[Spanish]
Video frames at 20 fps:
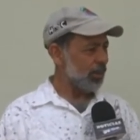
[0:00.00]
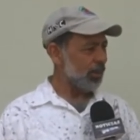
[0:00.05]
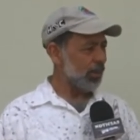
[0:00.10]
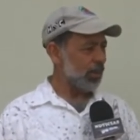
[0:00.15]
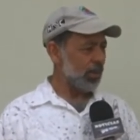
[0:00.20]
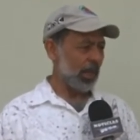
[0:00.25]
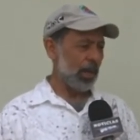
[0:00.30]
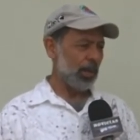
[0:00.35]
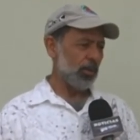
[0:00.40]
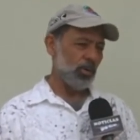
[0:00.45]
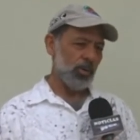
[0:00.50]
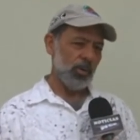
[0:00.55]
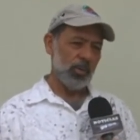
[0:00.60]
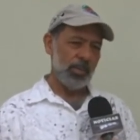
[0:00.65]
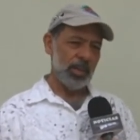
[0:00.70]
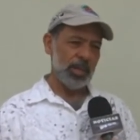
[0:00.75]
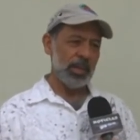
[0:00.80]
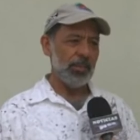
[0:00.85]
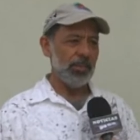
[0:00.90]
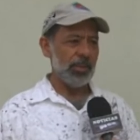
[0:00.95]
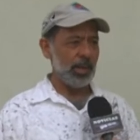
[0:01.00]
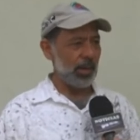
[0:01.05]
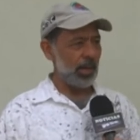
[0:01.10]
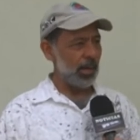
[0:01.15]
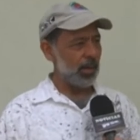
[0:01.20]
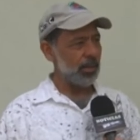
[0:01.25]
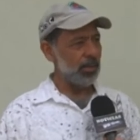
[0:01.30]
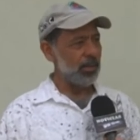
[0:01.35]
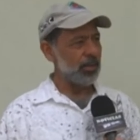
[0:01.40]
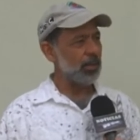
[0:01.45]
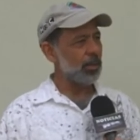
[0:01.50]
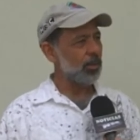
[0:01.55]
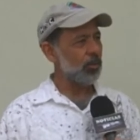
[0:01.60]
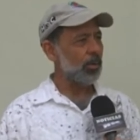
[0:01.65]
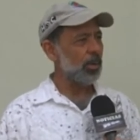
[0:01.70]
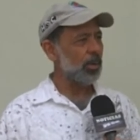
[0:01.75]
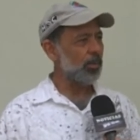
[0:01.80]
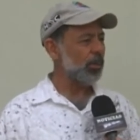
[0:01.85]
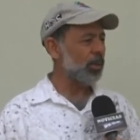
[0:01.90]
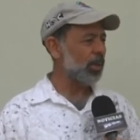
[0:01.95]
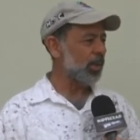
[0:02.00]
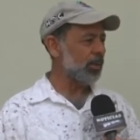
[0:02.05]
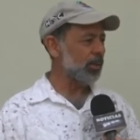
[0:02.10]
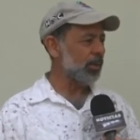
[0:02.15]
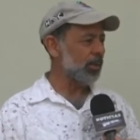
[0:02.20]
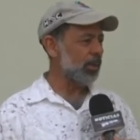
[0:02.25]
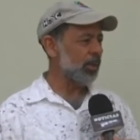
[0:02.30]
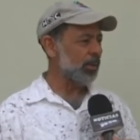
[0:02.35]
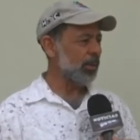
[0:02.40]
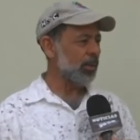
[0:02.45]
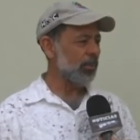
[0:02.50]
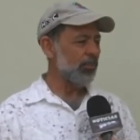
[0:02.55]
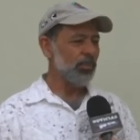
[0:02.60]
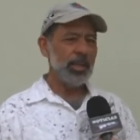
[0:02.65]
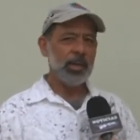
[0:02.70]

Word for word: el aroma, la fragancia, el cuerpo, la acidez